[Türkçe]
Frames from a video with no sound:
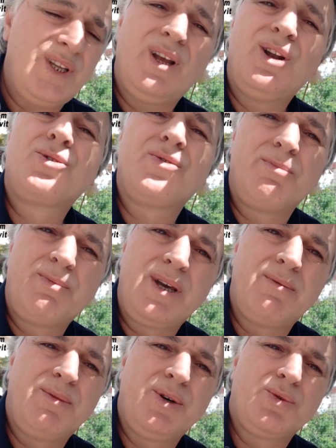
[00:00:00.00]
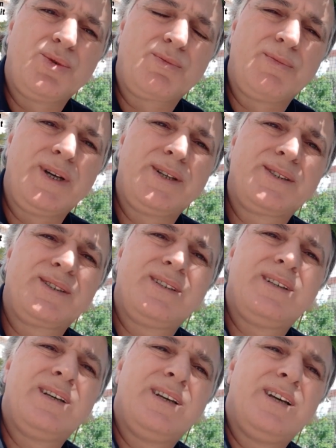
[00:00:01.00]
Lütfen beğenmeyi unutmayınız.
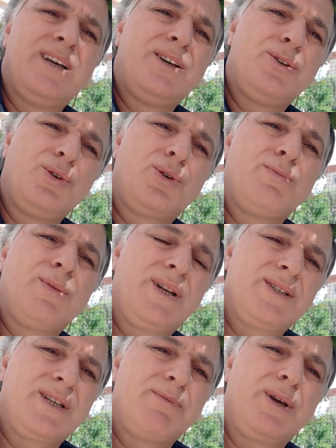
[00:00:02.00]
Yorumlarınızı da